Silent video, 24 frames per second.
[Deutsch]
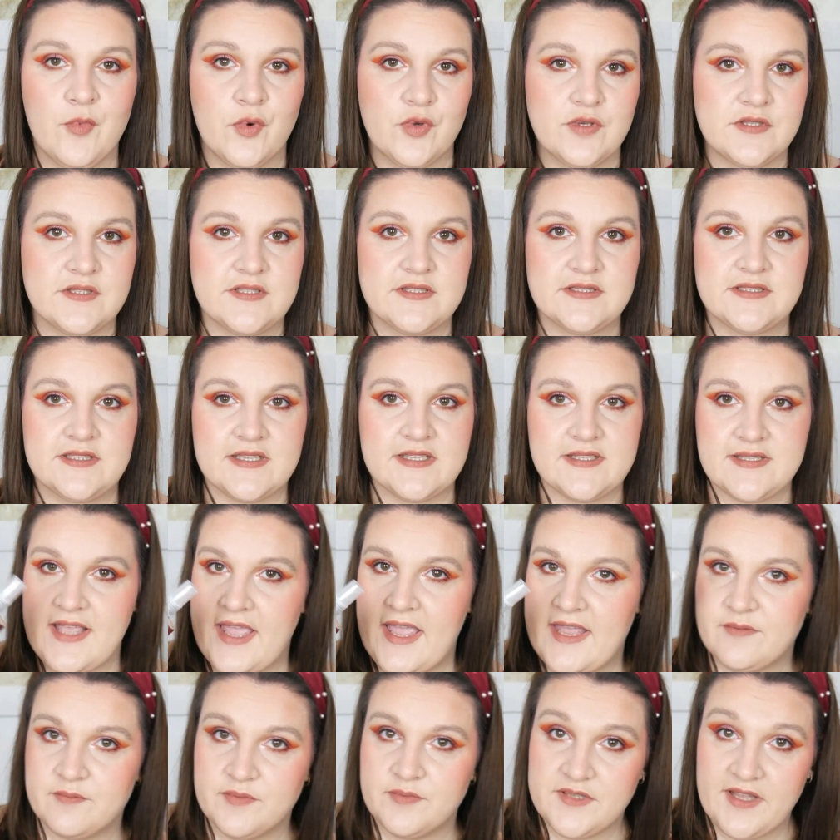Und das
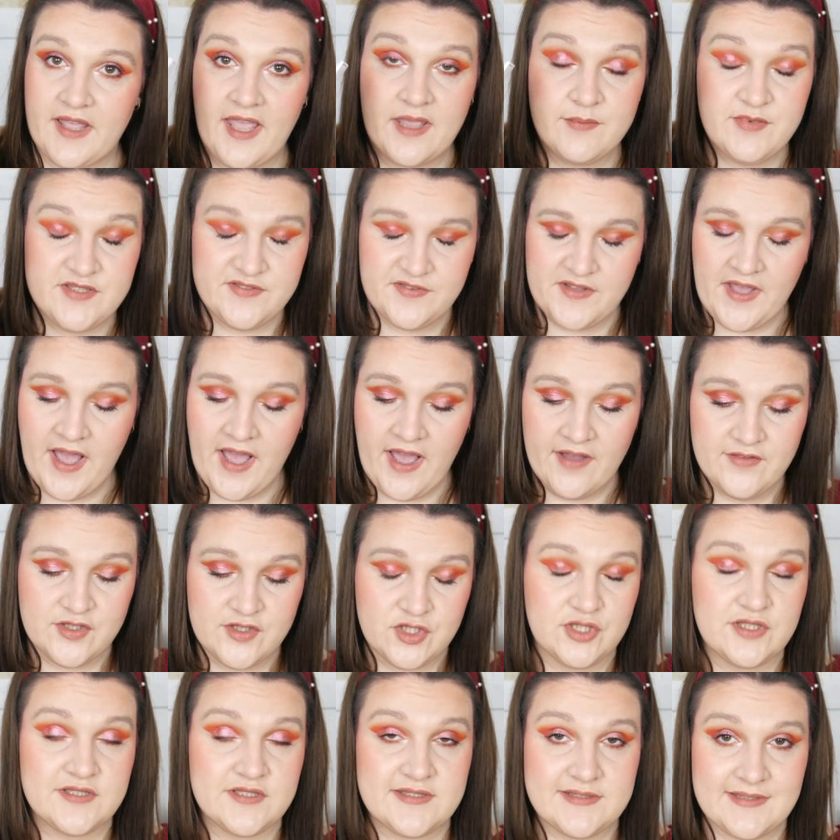hält drei bis vier
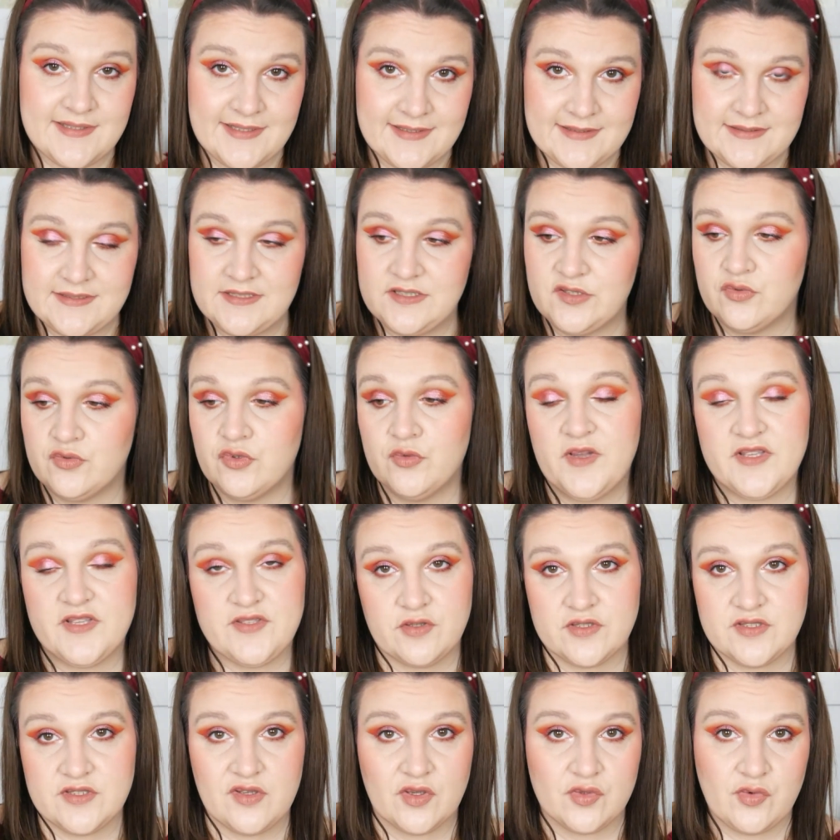Haarwischen. Das ist richtig cool. Man
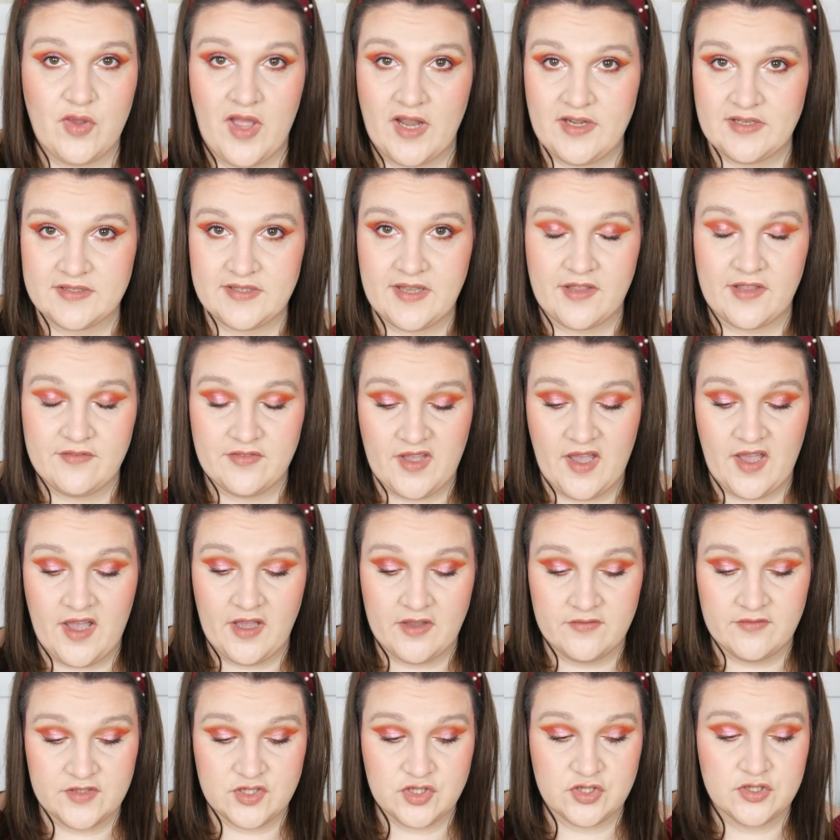soll das auch nur alle drei, vier
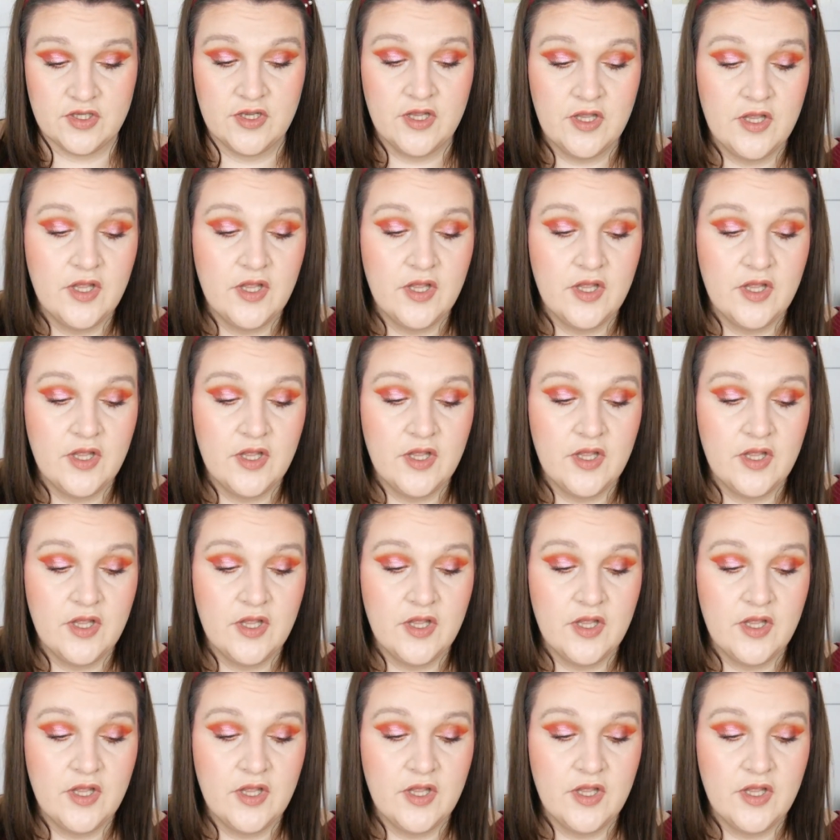Haare wischen